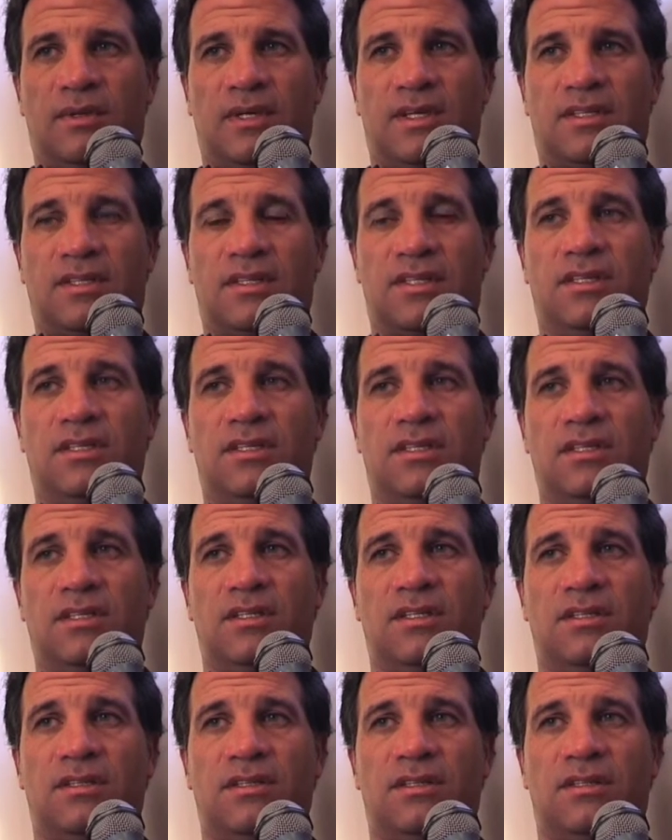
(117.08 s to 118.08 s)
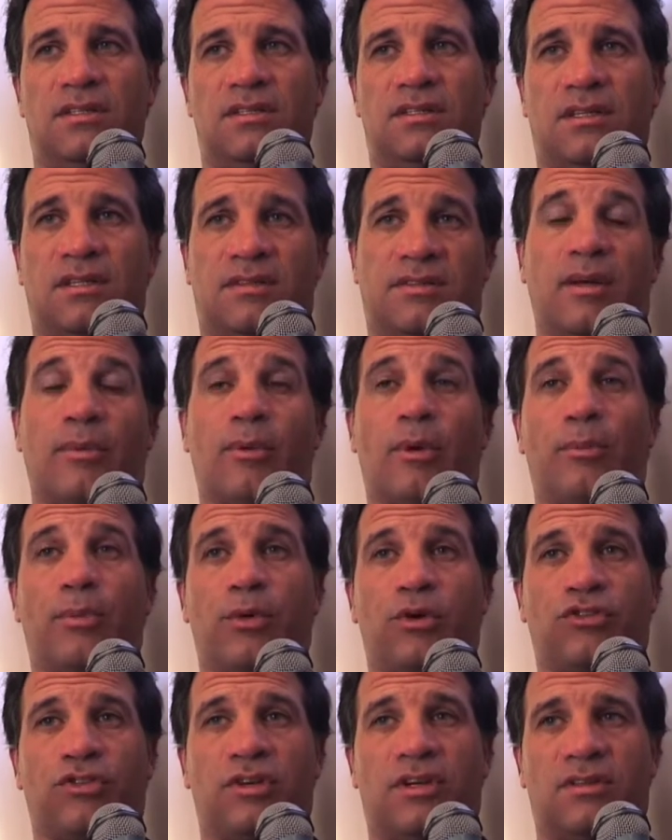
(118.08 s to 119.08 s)
parce que c'est ça mon
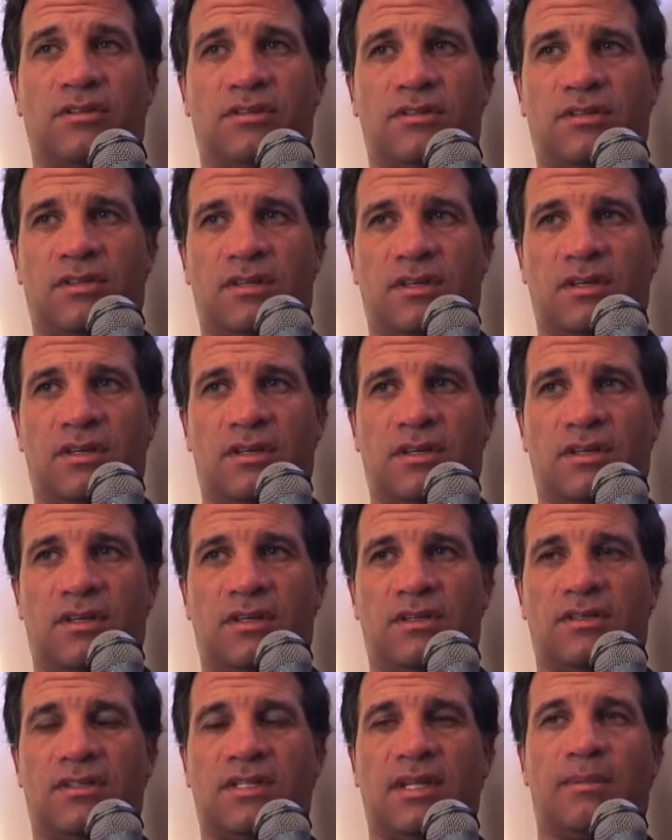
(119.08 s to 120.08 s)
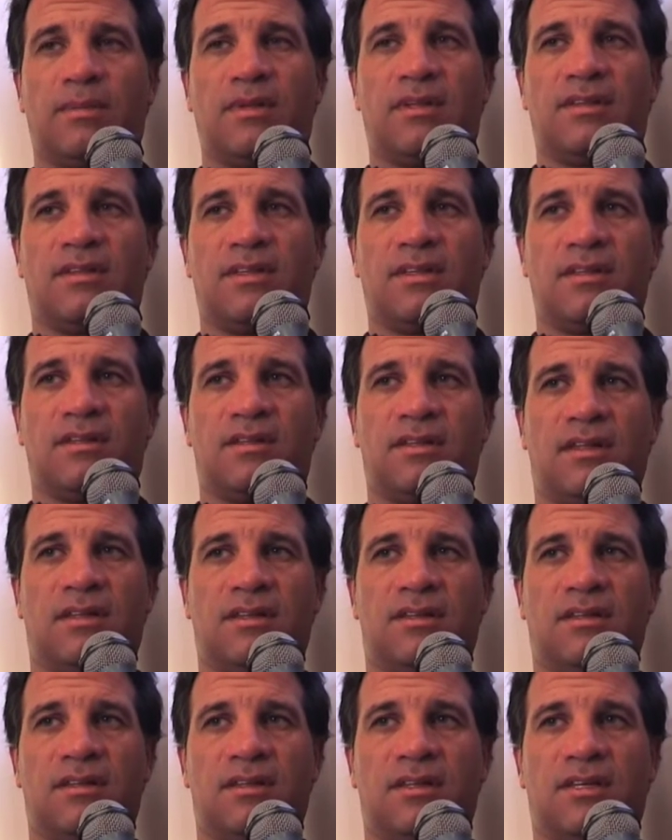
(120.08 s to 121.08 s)
projet, c'est stabiliser
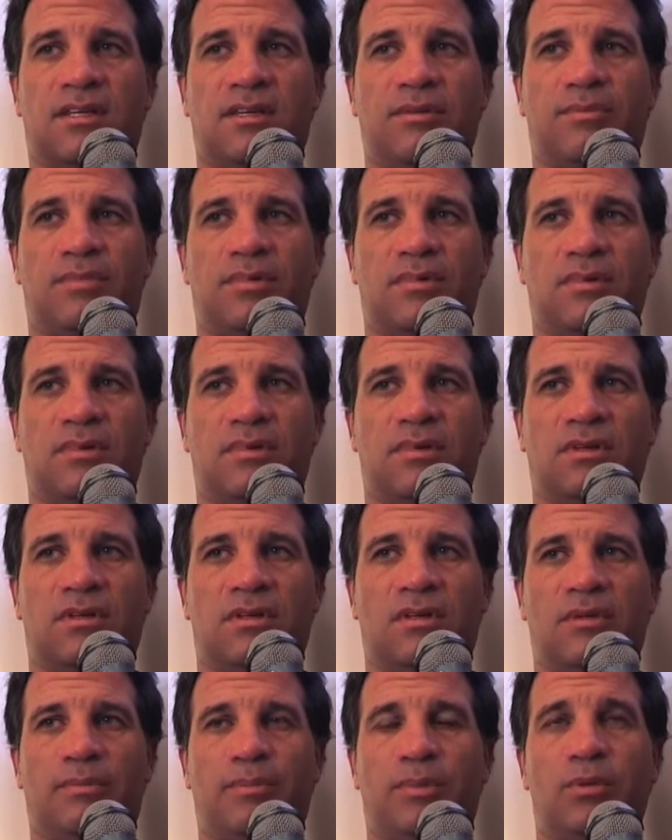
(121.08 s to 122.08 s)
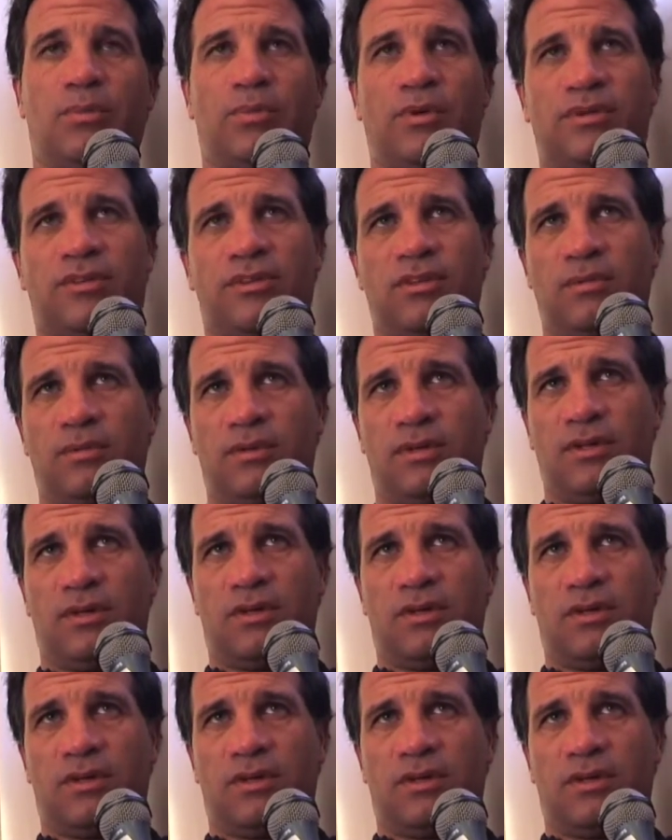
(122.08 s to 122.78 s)
cette équipe le plus possible